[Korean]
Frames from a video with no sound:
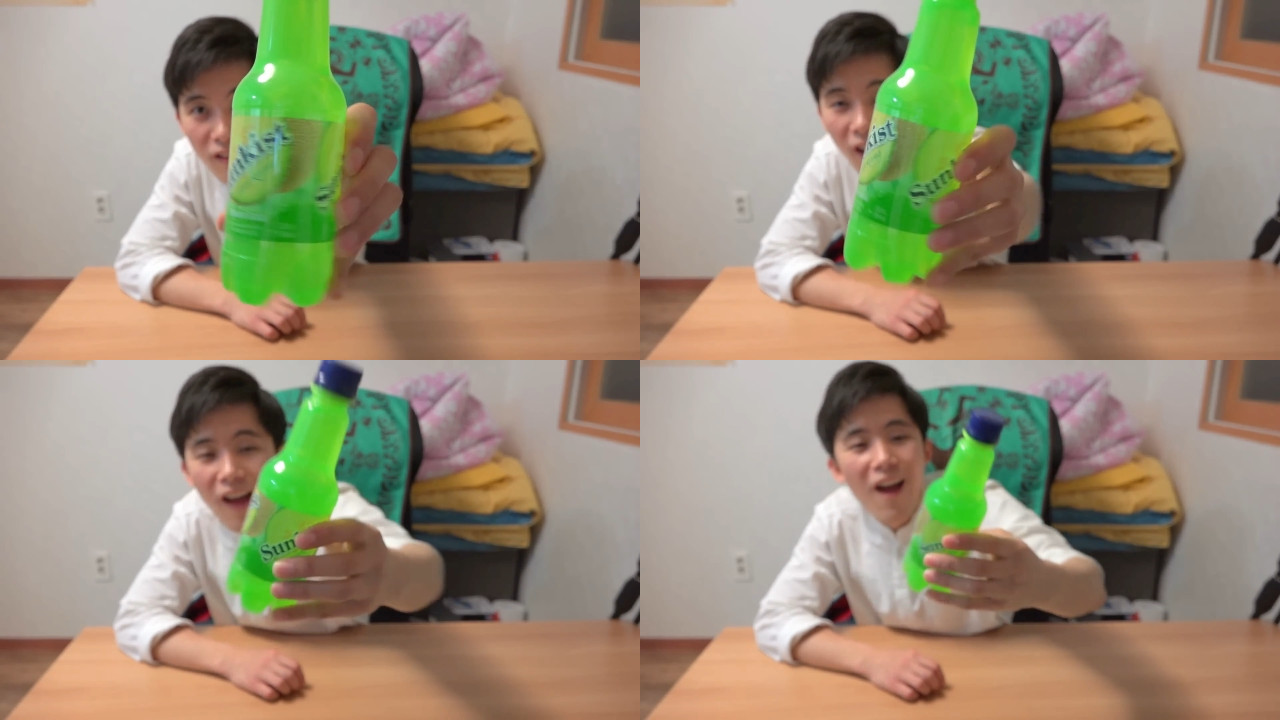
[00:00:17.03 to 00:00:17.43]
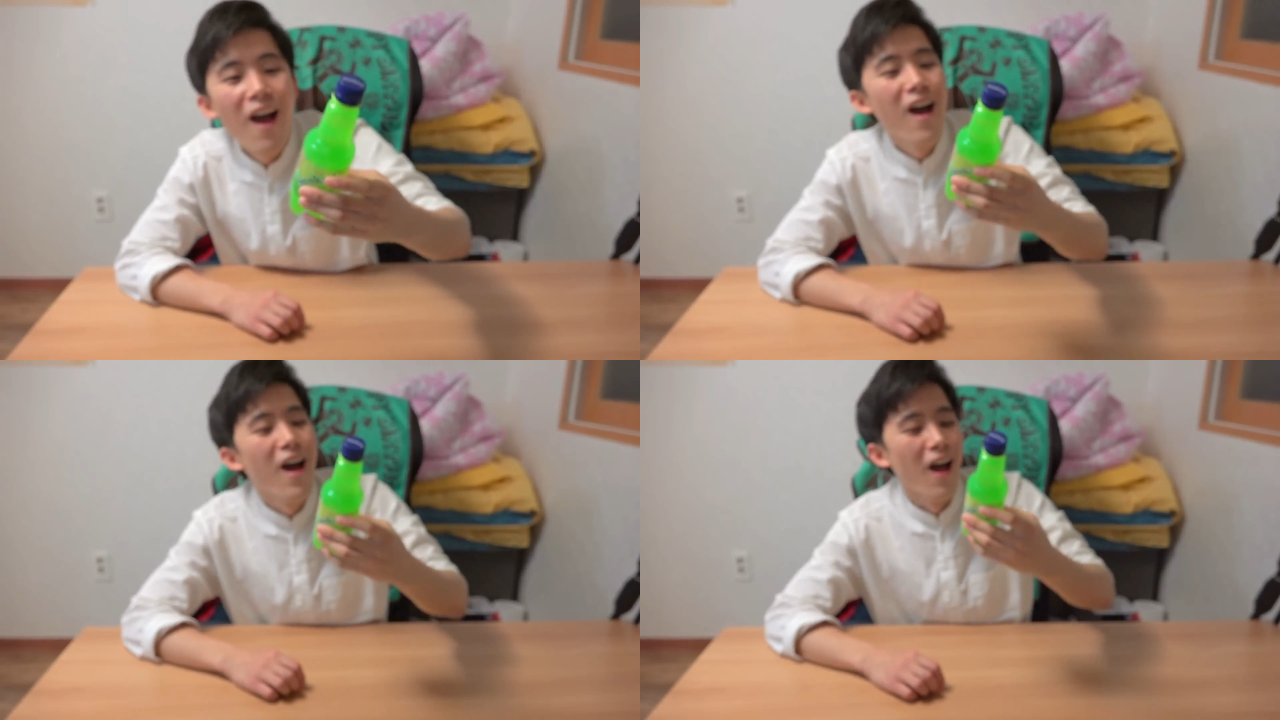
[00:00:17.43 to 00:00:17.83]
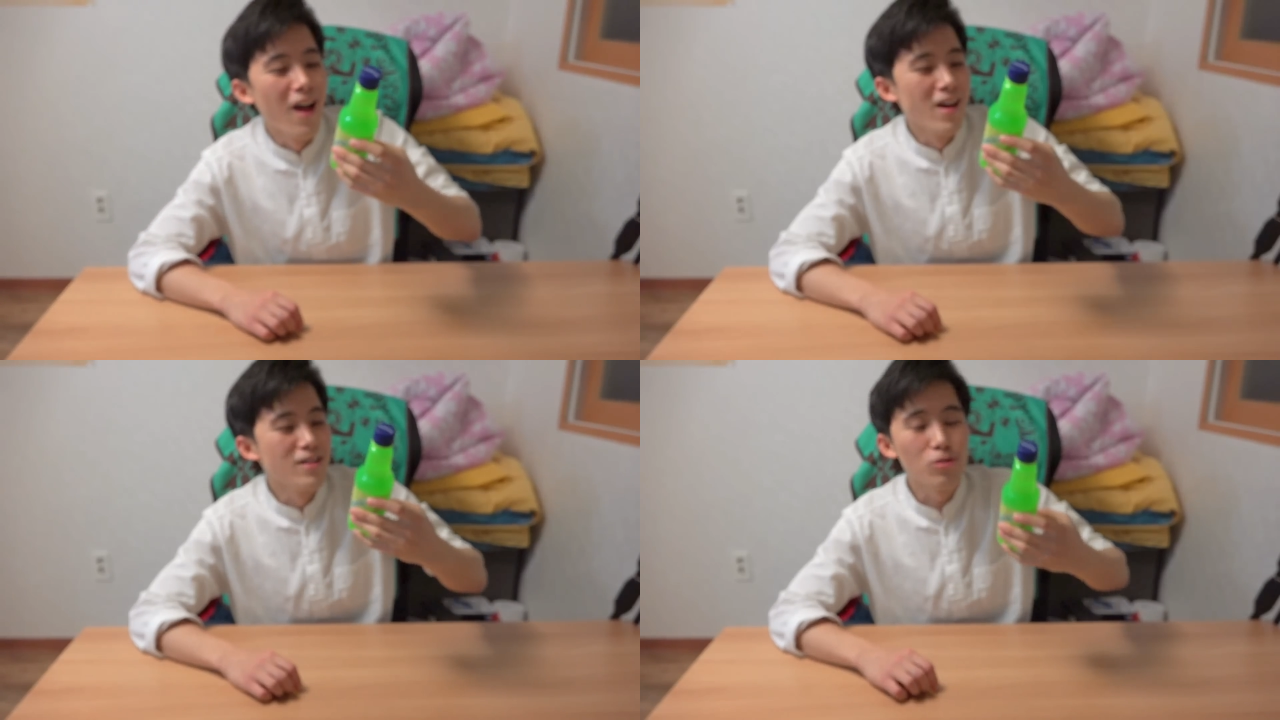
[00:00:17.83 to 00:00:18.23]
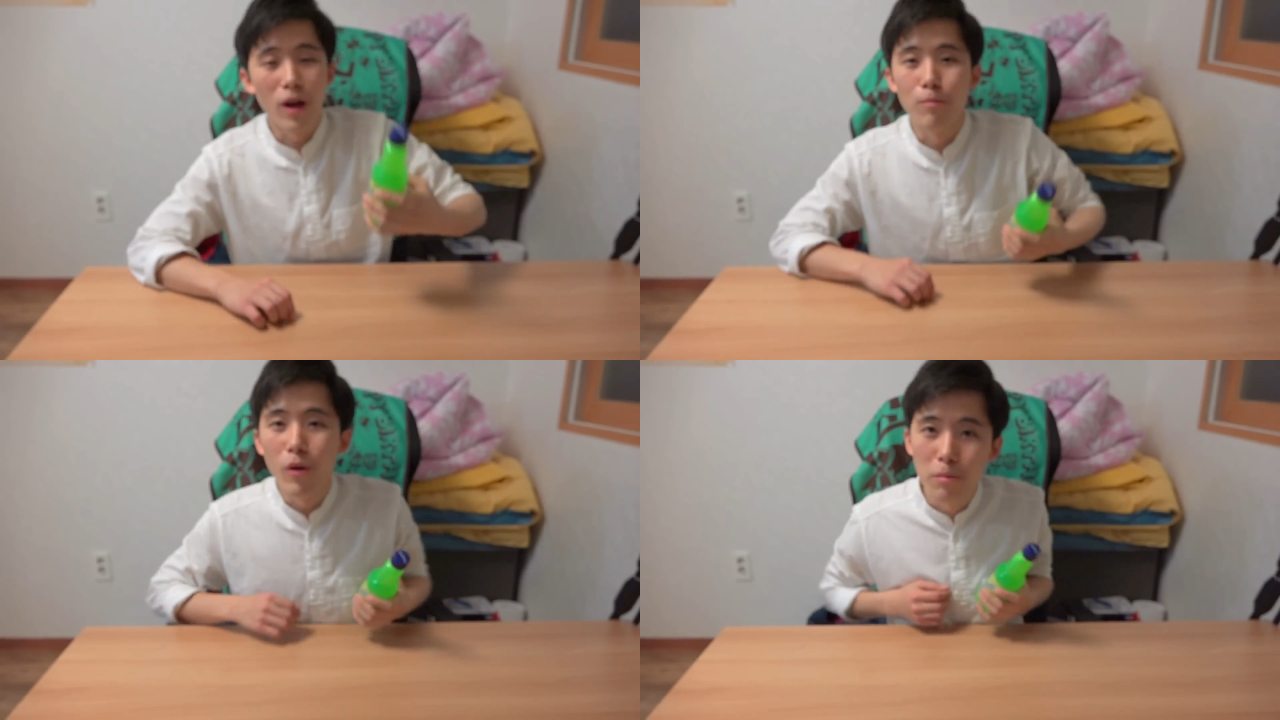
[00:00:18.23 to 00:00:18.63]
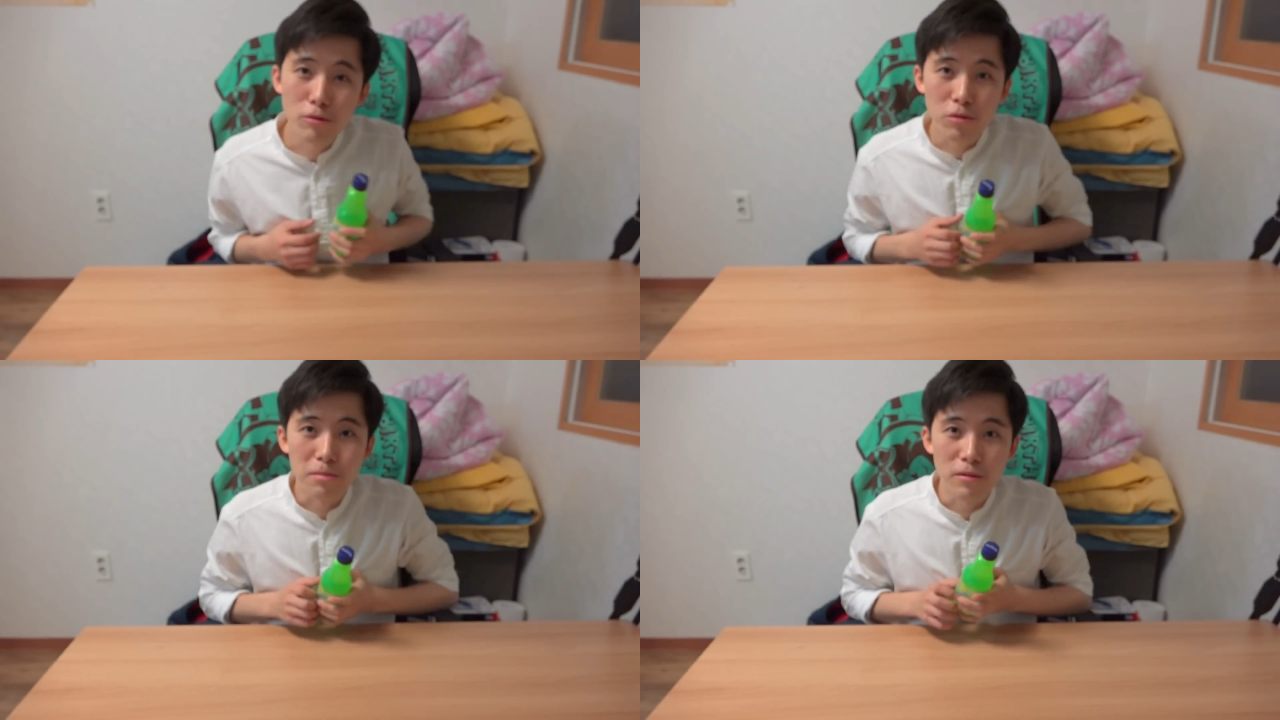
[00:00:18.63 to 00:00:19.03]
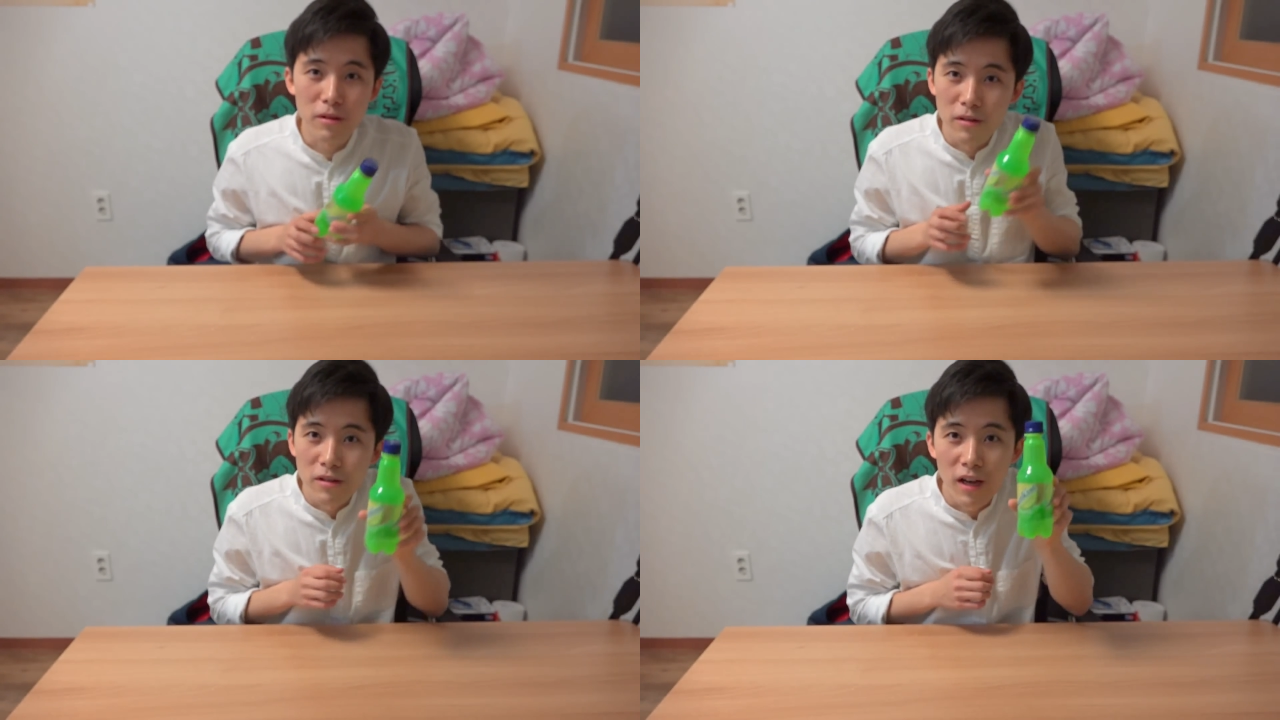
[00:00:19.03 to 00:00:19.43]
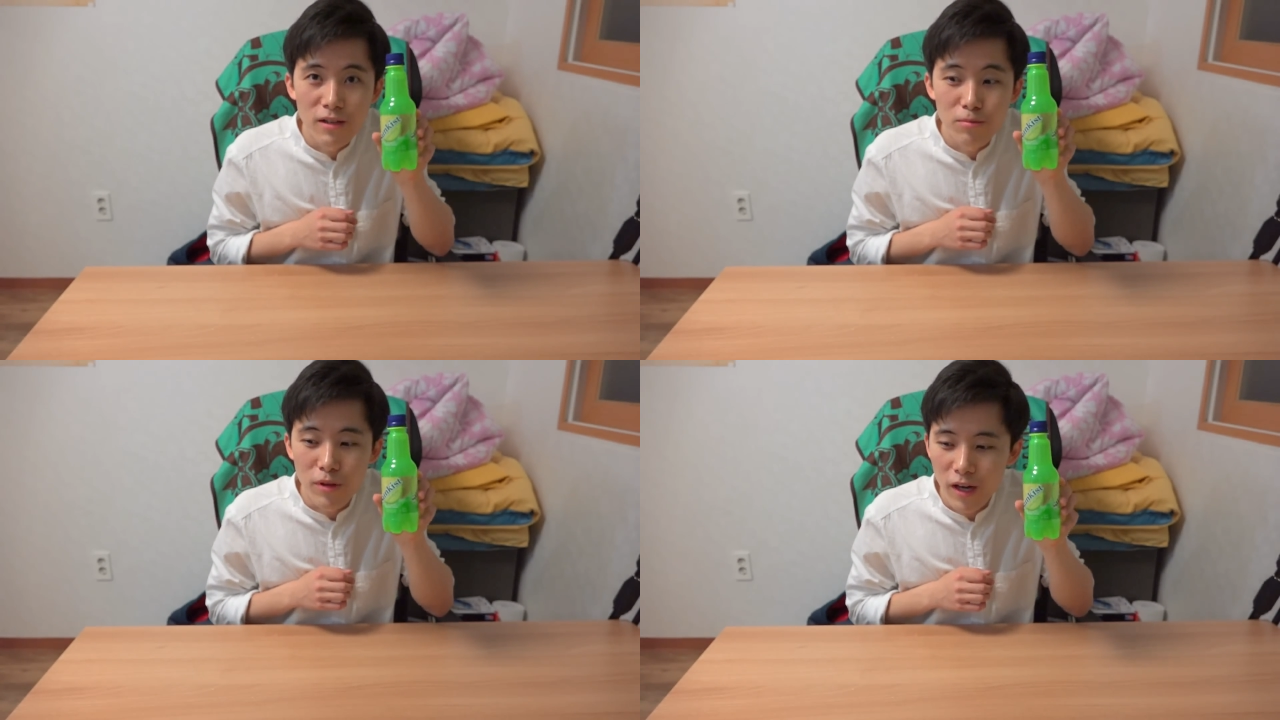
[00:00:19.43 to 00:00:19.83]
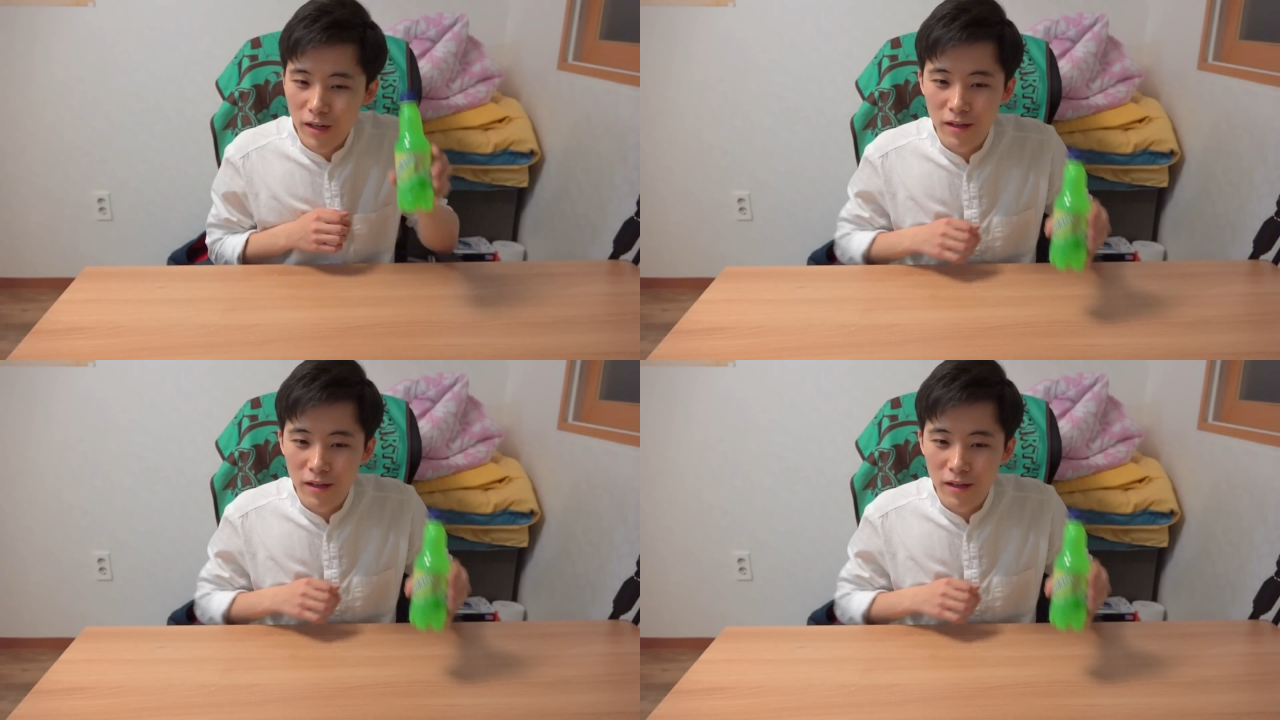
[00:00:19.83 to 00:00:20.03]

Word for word: 안 먹어볼 수 없어서 사왔습니다